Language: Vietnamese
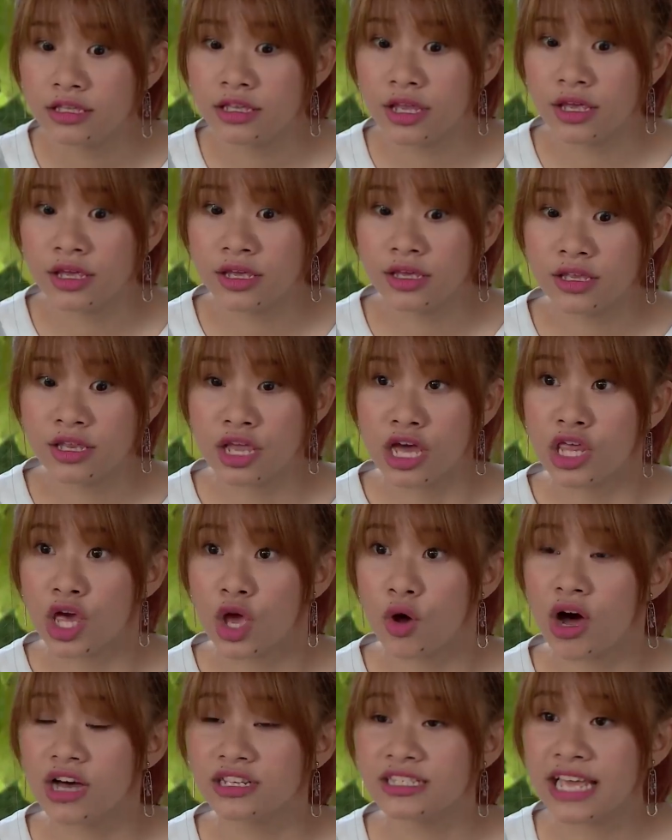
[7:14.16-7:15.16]
chị giới
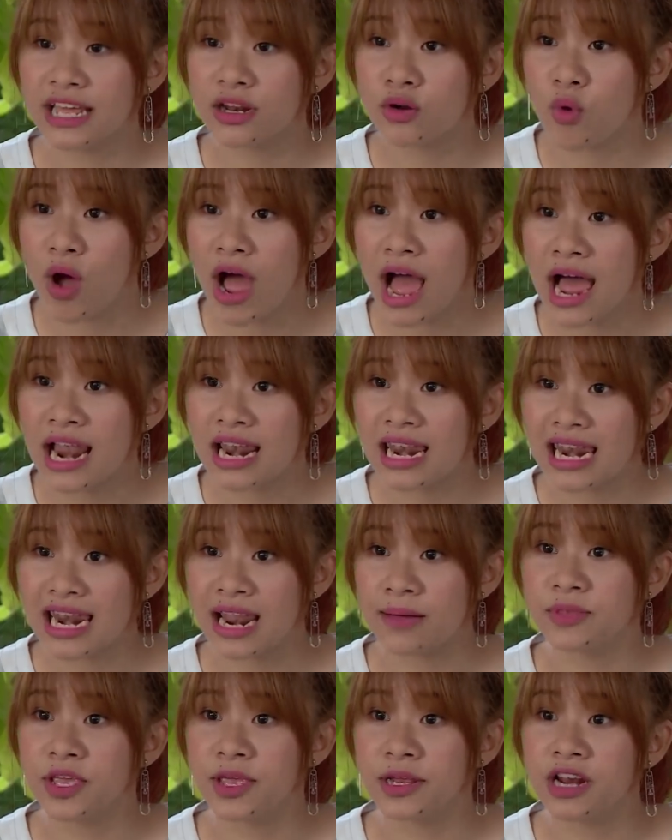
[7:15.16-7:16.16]
thiệu Hơ Sen qua
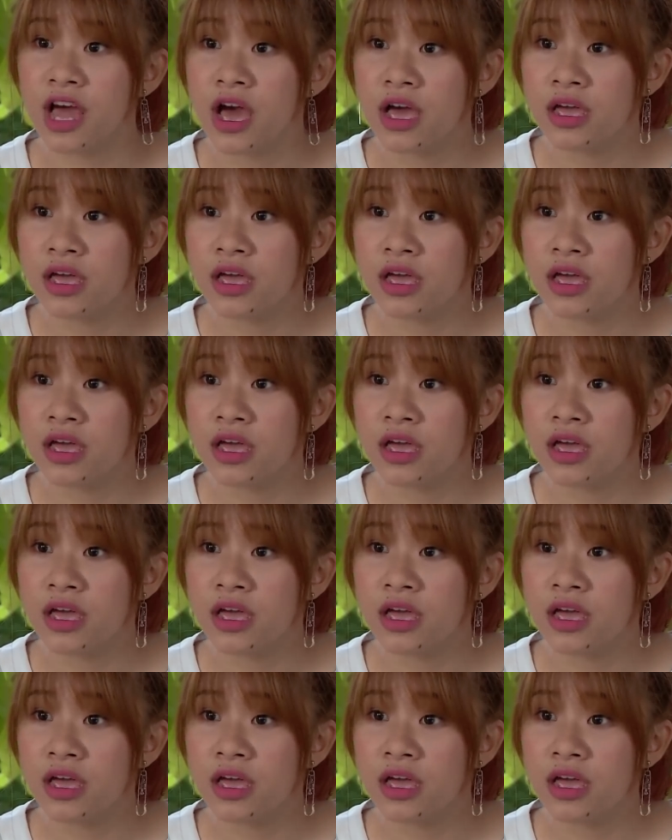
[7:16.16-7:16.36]
làm việc